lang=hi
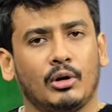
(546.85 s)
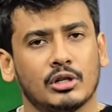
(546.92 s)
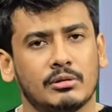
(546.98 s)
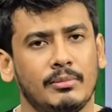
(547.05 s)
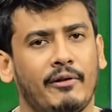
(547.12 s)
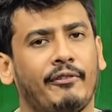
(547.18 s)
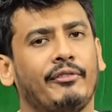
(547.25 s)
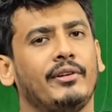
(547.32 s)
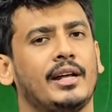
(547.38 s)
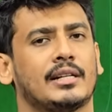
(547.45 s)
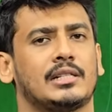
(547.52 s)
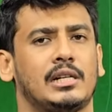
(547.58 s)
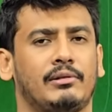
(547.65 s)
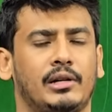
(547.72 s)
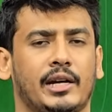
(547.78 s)
बॉक्स में
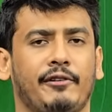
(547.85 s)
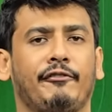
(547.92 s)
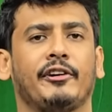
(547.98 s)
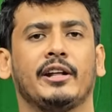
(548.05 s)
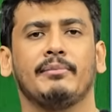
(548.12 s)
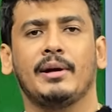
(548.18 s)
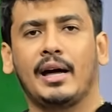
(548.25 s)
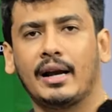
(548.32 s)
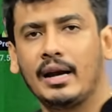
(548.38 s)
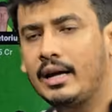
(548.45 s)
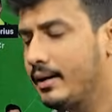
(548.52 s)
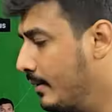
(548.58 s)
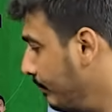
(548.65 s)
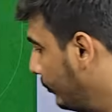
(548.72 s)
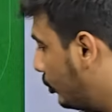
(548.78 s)
नेक्स्ट लेवल टीम फ्री में आ रहा
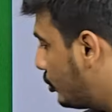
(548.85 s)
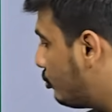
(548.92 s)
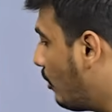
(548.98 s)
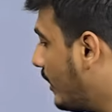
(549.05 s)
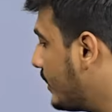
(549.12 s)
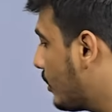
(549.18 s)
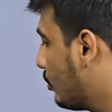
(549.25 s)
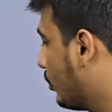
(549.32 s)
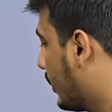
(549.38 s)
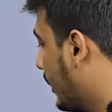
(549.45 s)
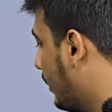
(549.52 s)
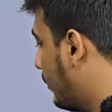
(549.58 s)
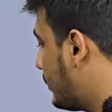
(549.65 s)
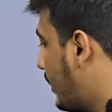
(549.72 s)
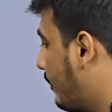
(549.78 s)
है तो ज्वाइन जरूर
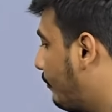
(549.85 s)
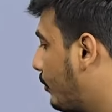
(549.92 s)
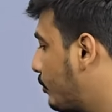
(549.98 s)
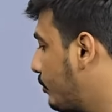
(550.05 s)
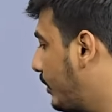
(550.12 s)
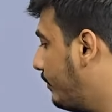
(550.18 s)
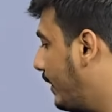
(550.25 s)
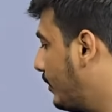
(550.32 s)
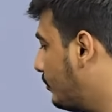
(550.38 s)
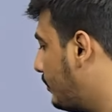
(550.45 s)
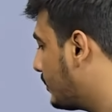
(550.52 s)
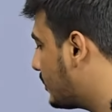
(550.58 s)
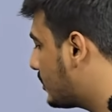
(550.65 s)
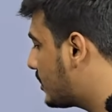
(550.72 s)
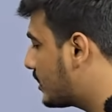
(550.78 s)
करें और सेवन फोर टू एट फाइव टू
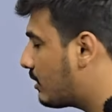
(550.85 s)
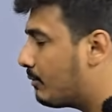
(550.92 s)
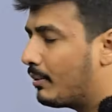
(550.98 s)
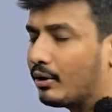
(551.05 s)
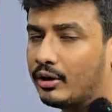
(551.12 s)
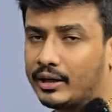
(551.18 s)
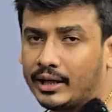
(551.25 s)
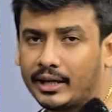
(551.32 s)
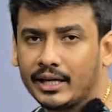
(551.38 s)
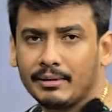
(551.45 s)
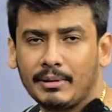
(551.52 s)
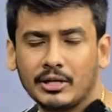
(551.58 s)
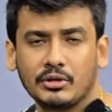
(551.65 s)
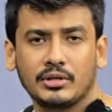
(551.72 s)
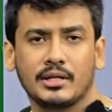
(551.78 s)
फाइव सिक्स पर कॉन्टैक्ट करिए
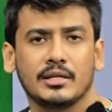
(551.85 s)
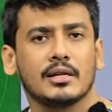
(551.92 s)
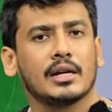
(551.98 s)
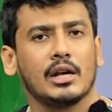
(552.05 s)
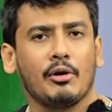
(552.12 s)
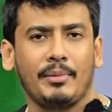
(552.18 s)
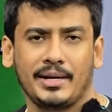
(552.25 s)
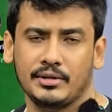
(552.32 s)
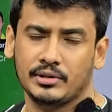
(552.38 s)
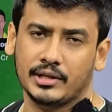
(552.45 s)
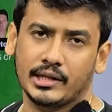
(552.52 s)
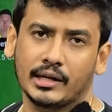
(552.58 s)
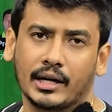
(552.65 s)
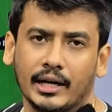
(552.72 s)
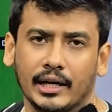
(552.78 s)
मैच ऑफ सीजन के लिए मैच ऑफ
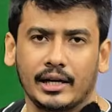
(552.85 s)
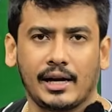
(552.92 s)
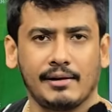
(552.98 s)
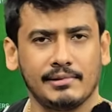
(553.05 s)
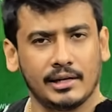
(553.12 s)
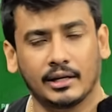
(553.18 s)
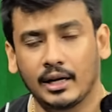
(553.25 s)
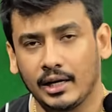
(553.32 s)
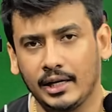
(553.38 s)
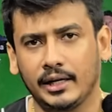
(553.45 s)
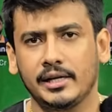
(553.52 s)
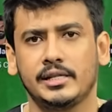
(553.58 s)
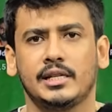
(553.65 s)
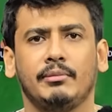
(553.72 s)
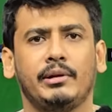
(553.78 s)
सीजन का टेलीग्राम चैनल का लिंक
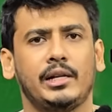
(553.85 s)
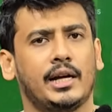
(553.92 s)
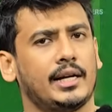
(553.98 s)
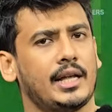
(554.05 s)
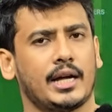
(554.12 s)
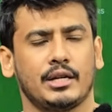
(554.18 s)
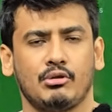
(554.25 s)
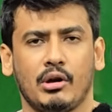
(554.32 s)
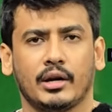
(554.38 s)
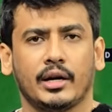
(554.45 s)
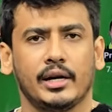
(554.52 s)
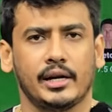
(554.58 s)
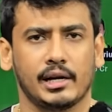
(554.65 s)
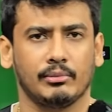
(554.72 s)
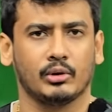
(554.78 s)
नीचे मिल जाएगा जाके ज्वाइन
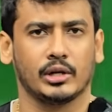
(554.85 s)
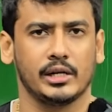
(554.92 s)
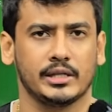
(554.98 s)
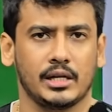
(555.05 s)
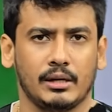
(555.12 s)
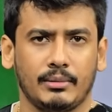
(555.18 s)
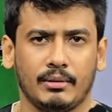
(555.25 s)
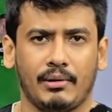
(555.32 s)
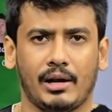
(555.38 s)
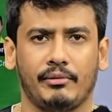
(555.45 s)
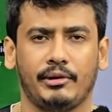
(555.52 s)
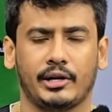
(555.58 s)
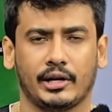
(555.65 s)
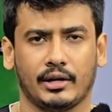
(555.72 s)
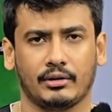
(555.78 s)
करिए डेमो के लिए चलिए बाबा
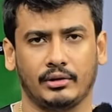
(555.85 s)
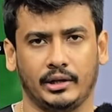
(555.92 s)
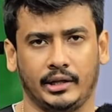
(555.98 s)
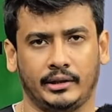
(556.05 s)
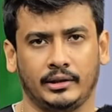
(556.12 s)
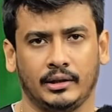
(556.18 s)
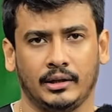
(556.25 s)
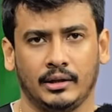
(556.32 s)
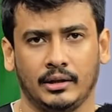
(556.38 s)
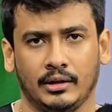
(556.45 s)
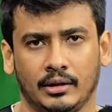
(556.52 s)
लवी टेक गुड नाइट